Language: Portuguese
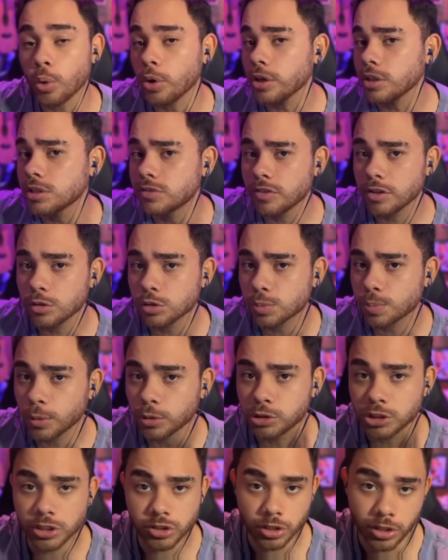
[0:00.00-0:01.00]
dois vídeos
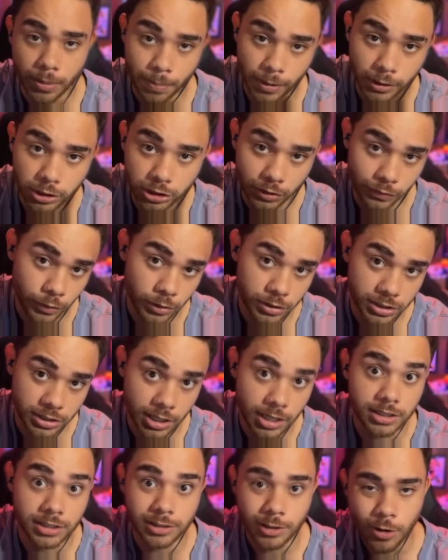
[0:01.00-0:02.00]
por dia, só depende de
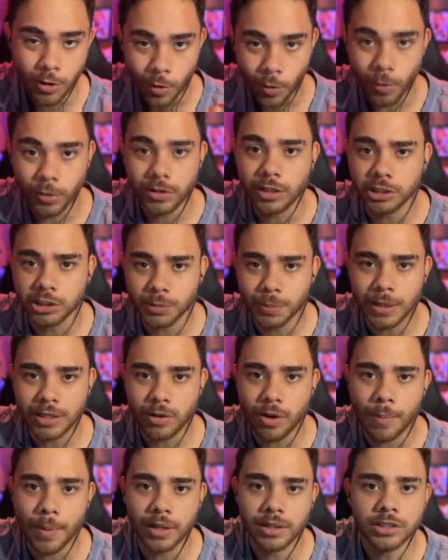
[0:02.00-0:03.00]
vocês. Ontem a gente
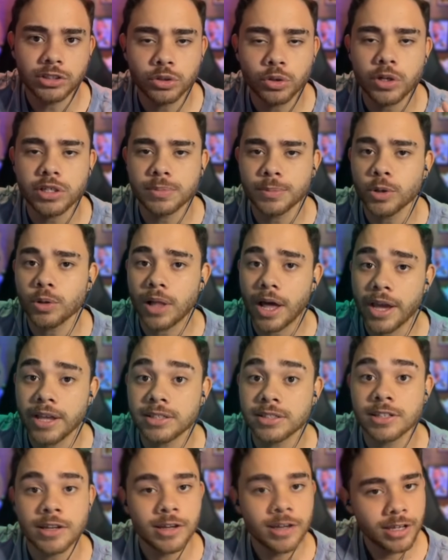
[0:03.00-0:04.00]
bateu a meta de 2 mil
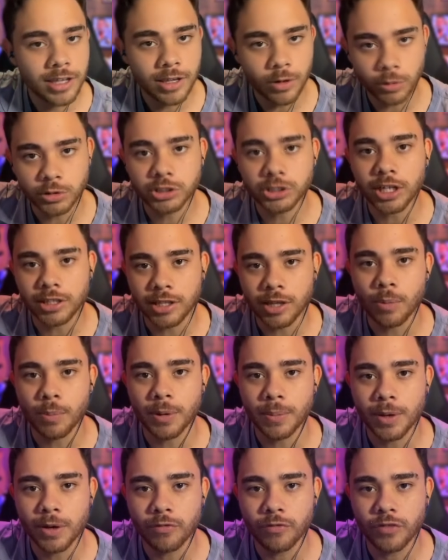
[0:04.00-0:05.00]
likes e hoje já tem
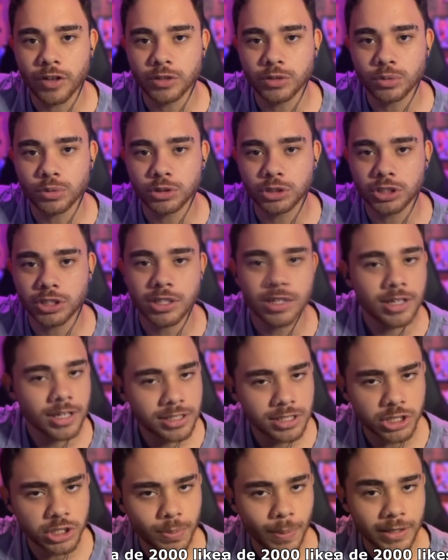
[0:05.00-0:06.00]
o primeiro vídeo do dia.
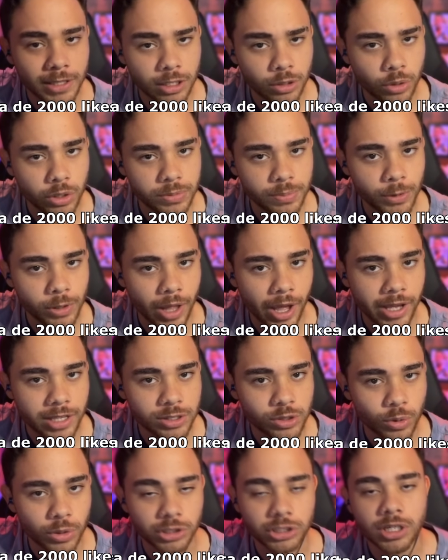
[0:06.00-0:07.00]
Se a gente bater 2 mil
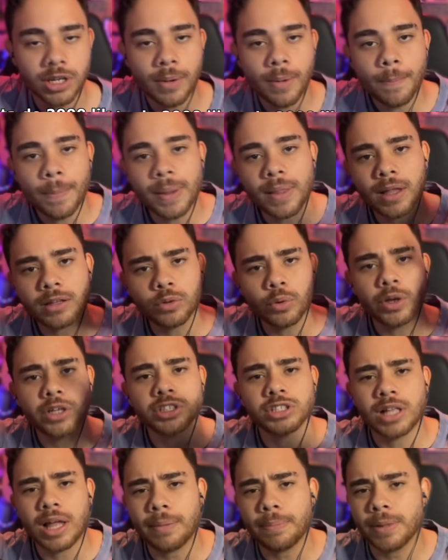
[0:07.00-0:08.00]
likes hoje, pela
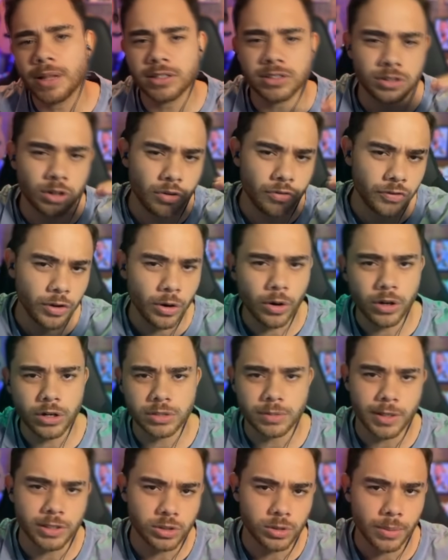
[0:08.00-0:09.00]
noite, lá pelas 9
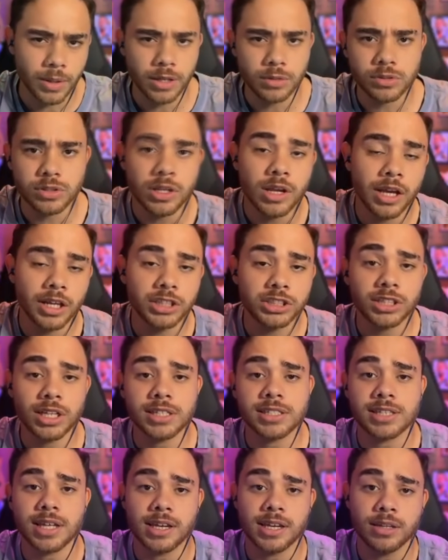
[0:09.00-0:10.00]
horas mais ou menos, a
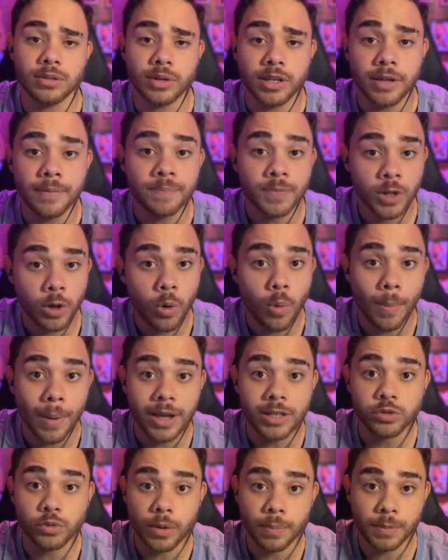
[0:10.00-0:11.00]
gente tá saindo aí com
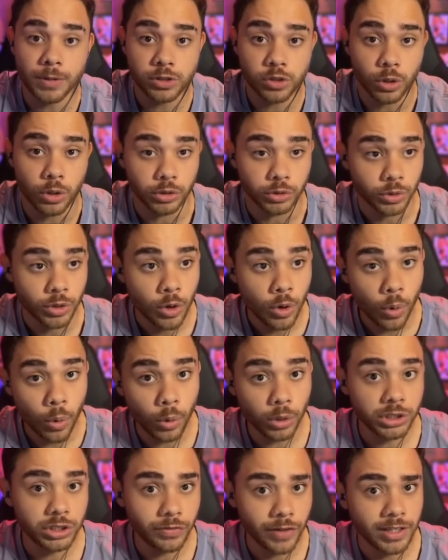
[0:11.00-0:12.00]
mais um episódio.
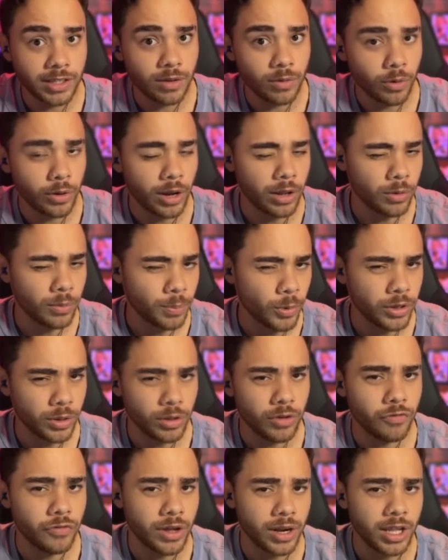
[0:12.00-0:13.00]
Hoje vai ter um horário um
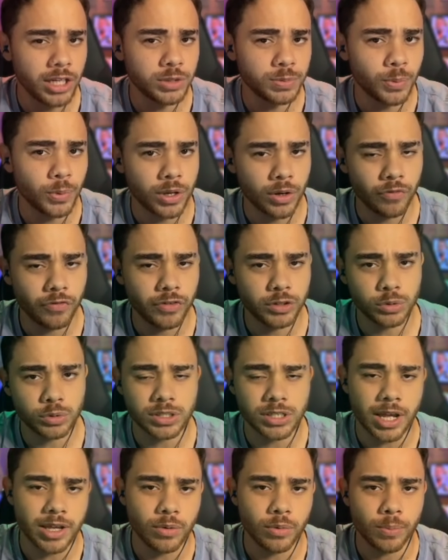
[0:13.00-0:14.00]
pouquinho diferente, porque o
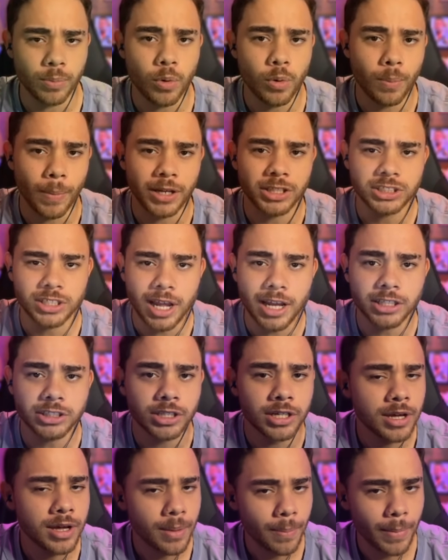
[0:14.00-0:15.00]
vídeo saiu um pouco mais tarde,